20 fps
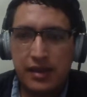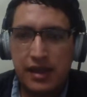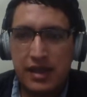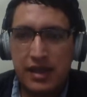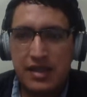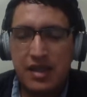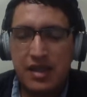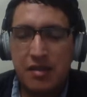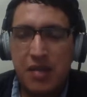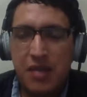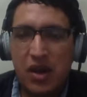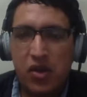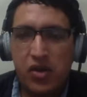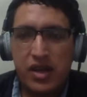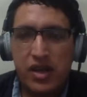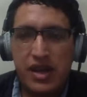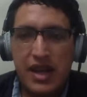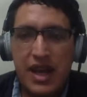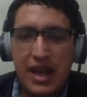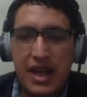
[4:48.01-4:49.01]
que es el
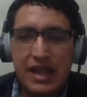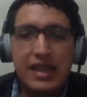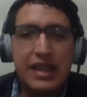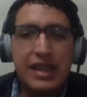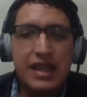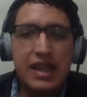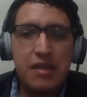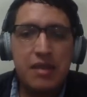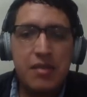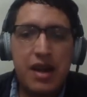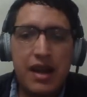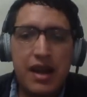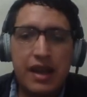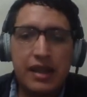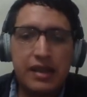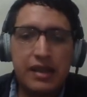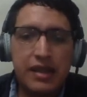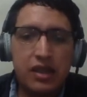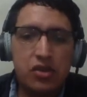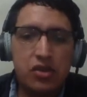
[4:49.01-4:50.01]
valor real de la
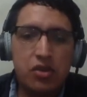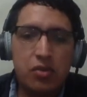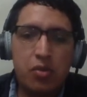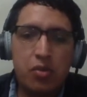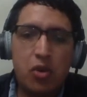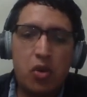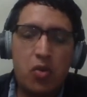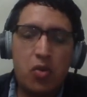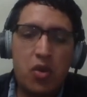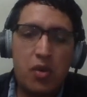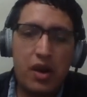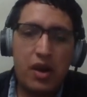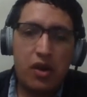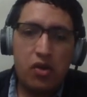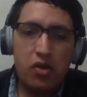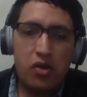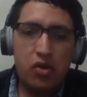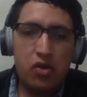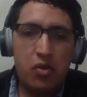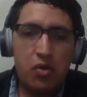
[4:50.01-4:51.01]
imagen, tanto como
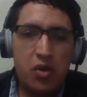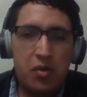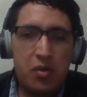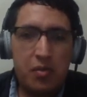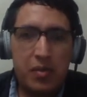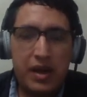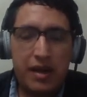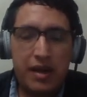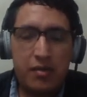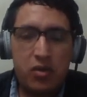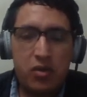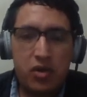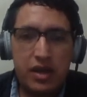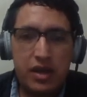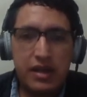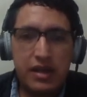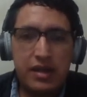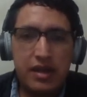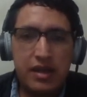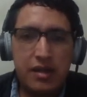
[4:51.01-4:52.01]
varón como para
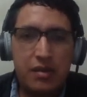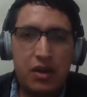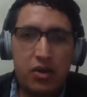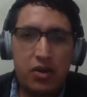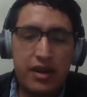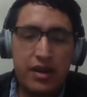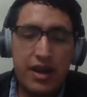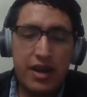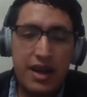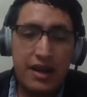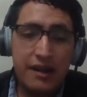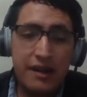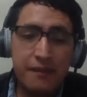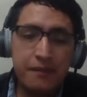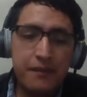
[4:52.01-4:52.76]
mujer, el valor real.